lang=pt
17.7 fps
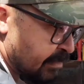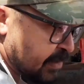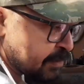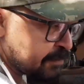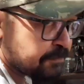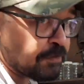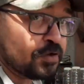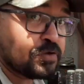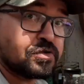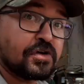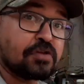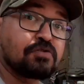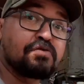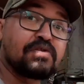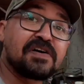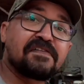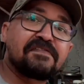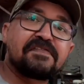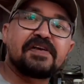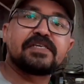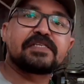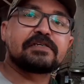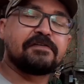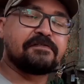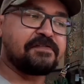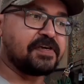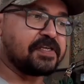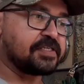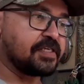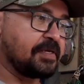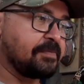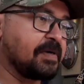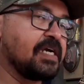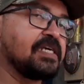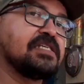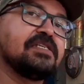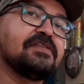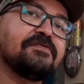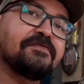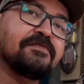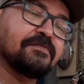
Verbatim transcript: Não foi toda uma vez que eu vendi, mas